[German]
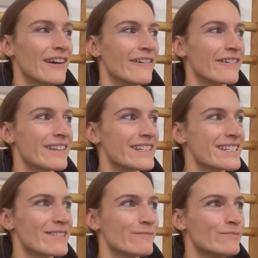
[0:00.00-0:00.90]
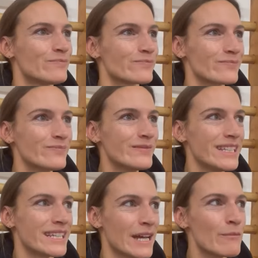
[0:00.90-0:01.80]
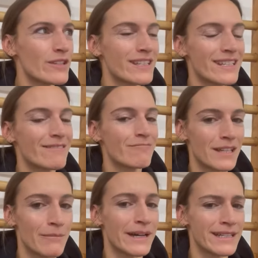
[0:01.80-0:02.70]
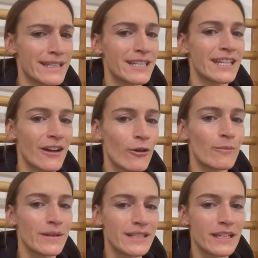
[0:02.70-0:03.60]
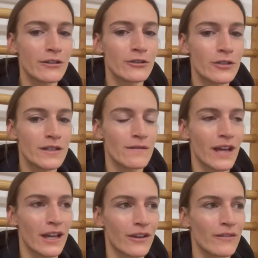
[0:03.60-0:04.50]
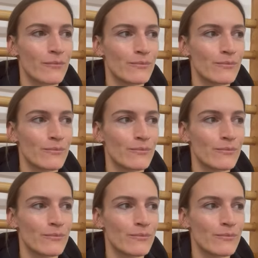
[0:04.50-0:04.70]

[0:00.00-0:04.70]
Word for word: Und da müssen die Beißerchen auch ein bisschen geschützt werden.